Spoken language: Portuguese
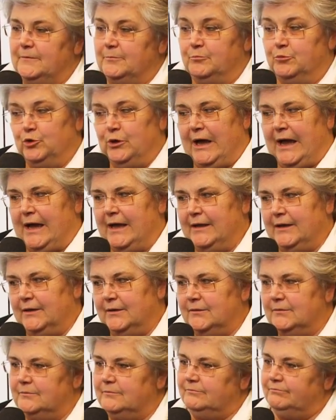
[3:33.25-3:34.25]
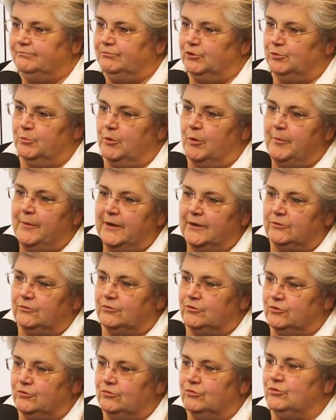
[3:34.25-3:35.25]
por área, por
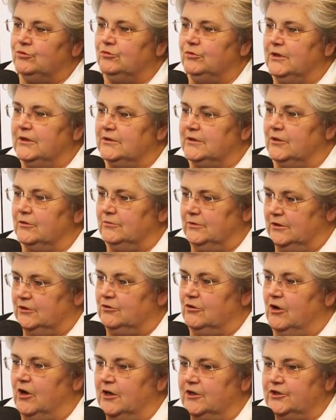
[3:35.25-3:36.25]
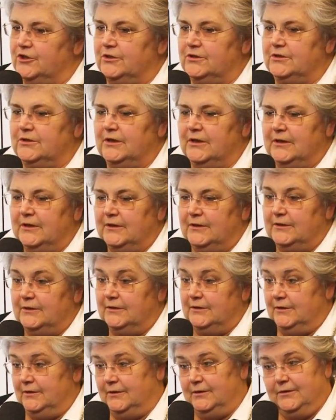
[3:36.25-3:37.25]
momento de uso das, das lojas
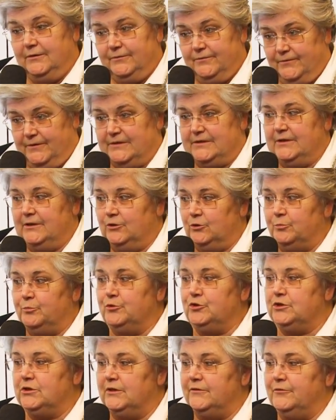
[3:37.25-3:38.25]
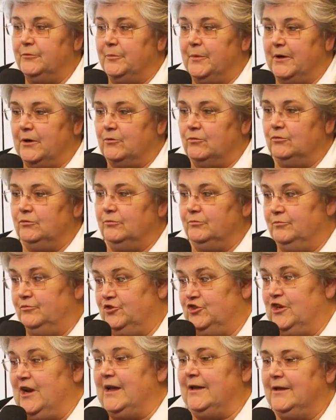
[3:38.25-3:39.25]
e fazendo o possível para,
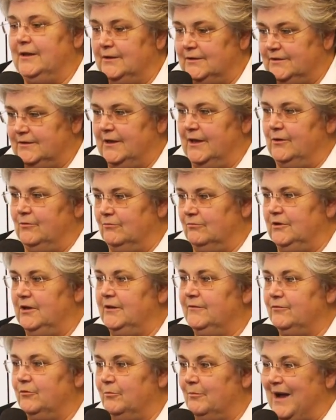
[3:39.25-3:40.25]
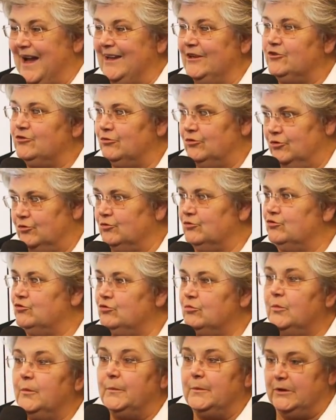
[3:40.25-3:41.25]
já que eles têm um nível baixo de
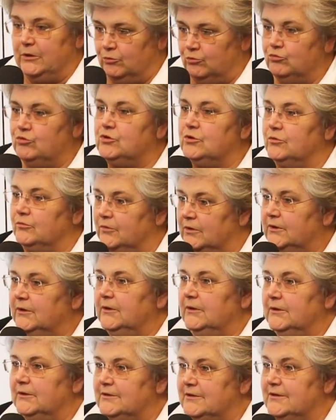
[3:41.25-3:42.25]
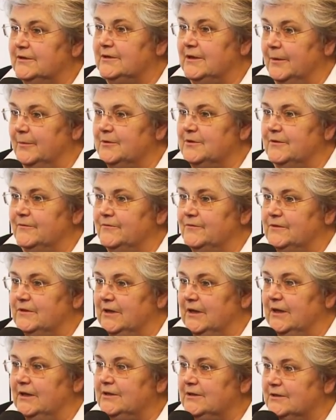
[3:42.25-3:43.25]
consumo, porque usam sistemas
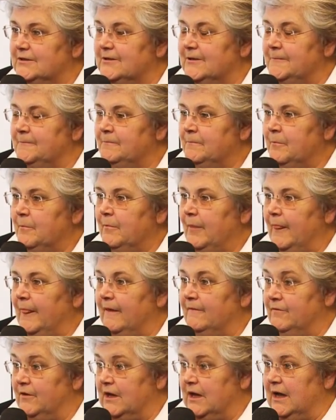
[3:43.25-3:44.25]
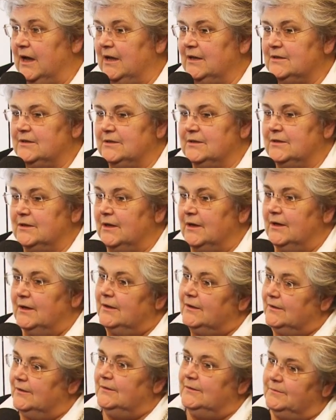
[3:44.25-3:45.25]
eficientes, né, eficazes,
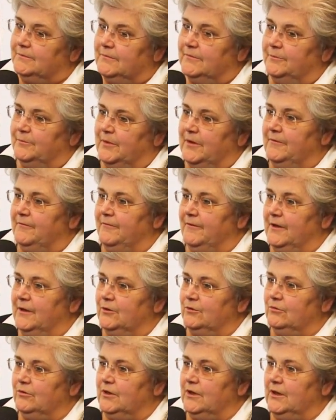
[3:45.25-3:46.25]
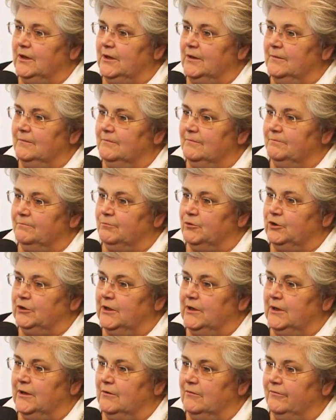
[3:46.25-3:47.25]
eh, prevendo que
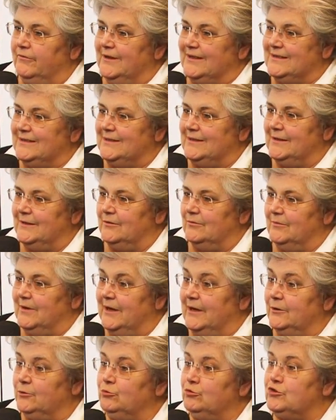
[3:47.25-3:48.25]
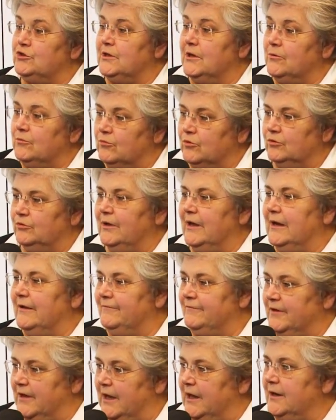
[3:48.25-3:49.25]
poderão fazer uma redução quando ela
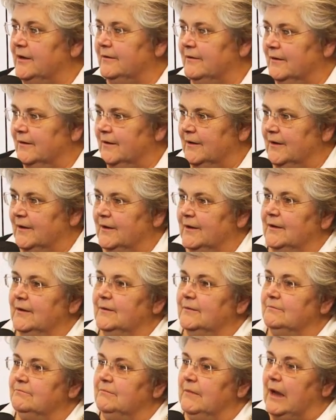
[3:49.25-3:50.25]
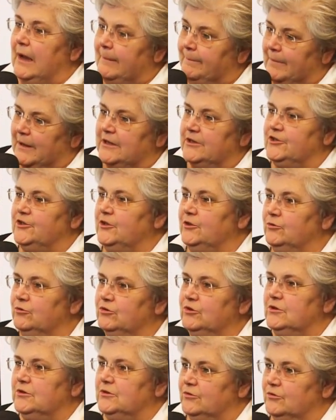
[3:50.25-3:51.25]
vier a partir
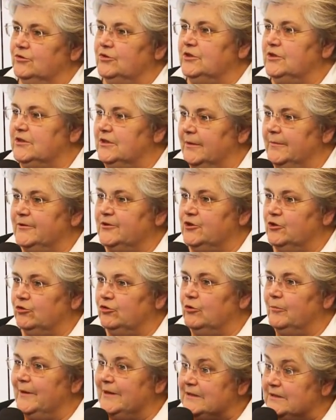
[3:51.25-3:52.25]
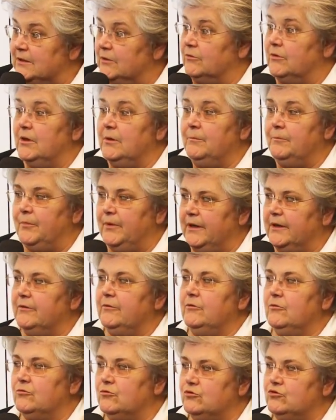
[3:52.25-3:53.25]
dos, dos sistemas de automação, que
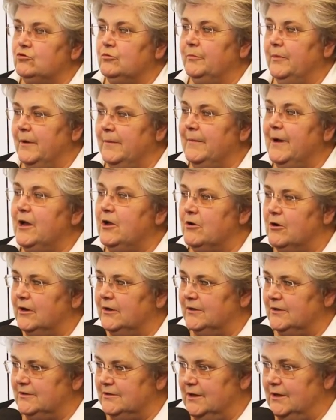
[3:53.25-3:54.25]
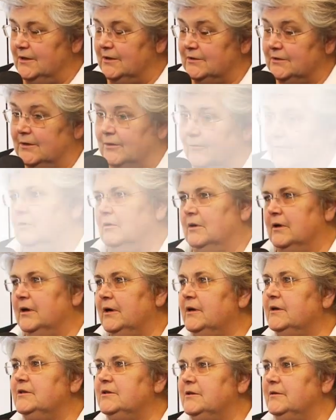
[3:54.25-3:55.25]
implicam um custo bem maior da instalação. O
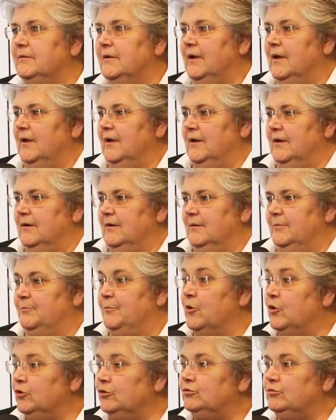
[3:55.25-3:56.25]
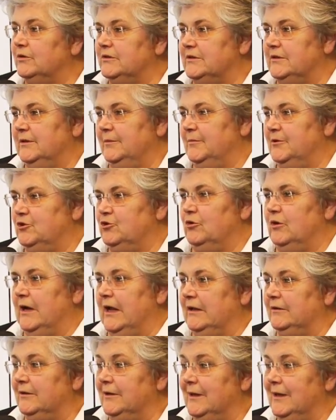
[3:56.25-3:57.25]
grande eh, ponto a ser
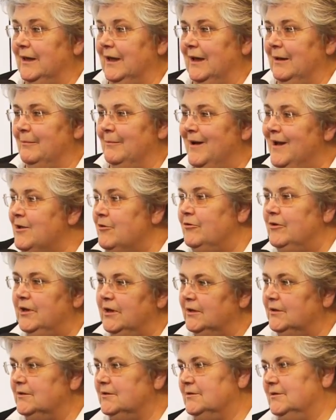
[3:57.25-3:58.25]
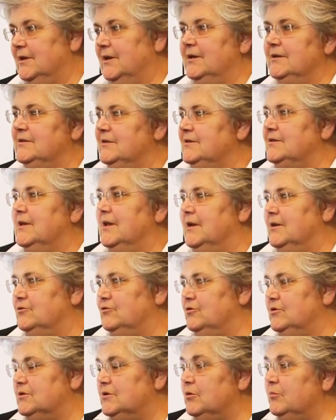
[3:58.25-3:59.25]
mencionado é que a maioria das grandes
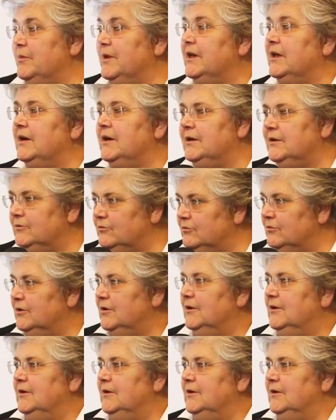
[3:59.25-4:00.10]
instalações estão migrando